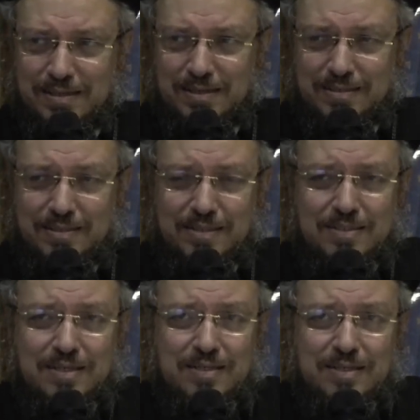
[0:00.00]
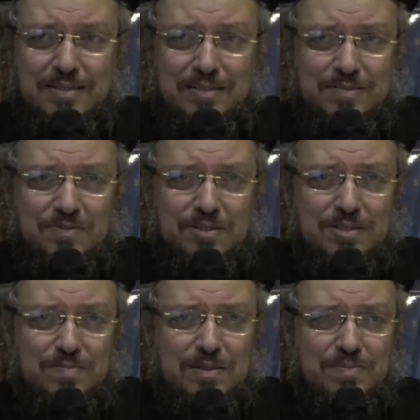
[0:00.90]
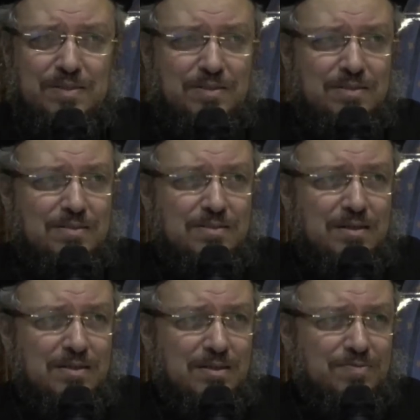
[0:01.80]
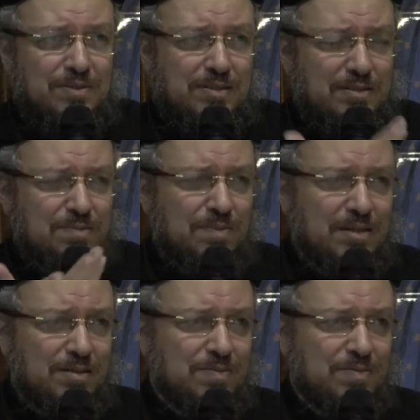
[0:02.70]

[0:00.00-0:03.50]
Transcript: قد ايه شغلك ان في شباب كتير ضايع في الادمان